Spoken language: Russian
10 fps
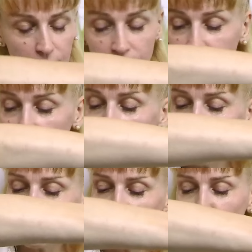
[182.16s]

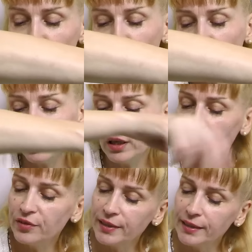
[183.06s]
Знаю, что
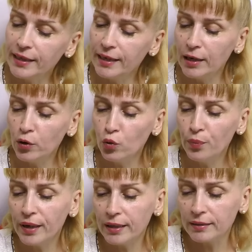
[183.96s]
не все
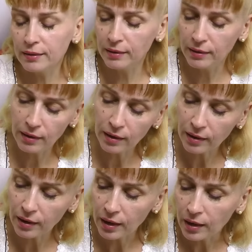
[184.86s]
любят
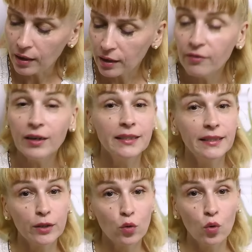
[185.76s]

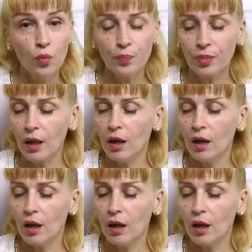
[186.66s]
гвоздику.